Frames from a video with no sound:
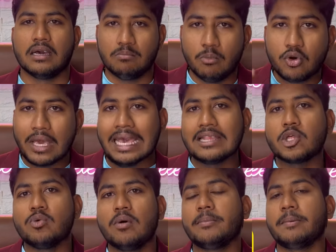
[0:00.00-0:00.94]

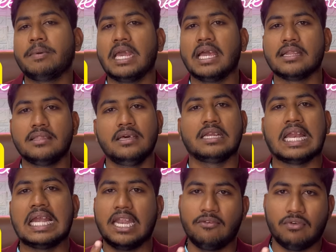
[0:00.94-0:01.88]
முக்கியத்துவம் அப்படிங்கிறது
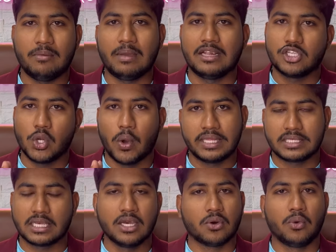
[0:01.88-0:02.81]
ரெண்டு ஃபீமேல்
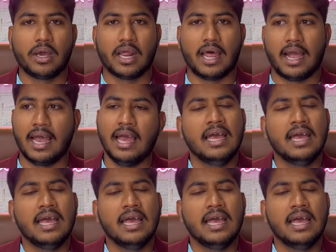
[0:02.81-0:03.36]
ஸ்டூடெண்ட்ஸ்க்கு கொடுக்குறாங்க